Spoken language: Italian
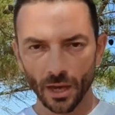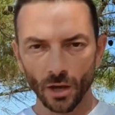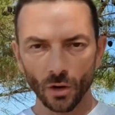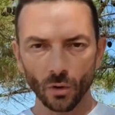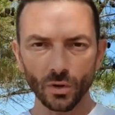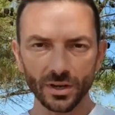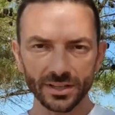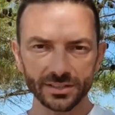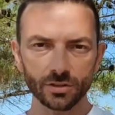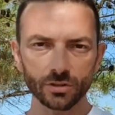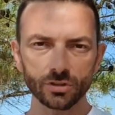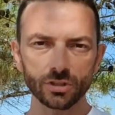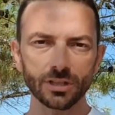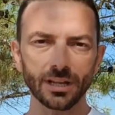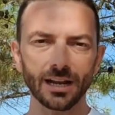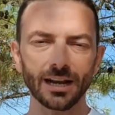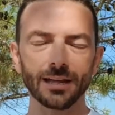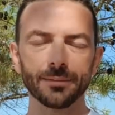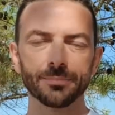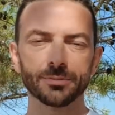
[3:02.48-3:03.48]
Questo ci
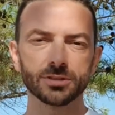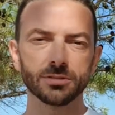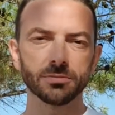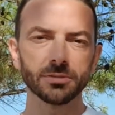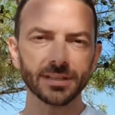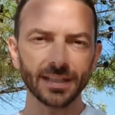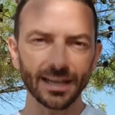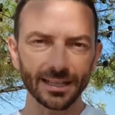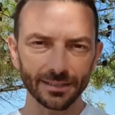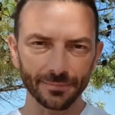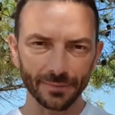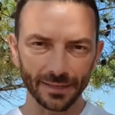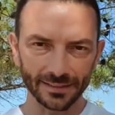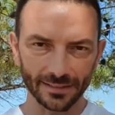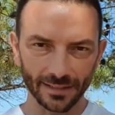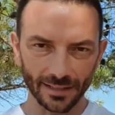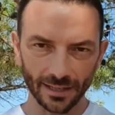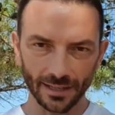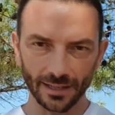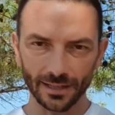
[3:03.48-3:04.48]
darà la possibilità di
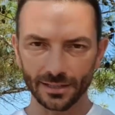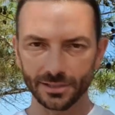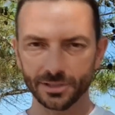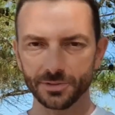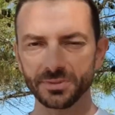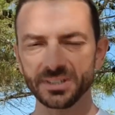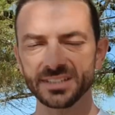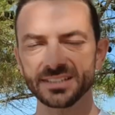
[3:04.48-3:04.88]
mantenere la glicemia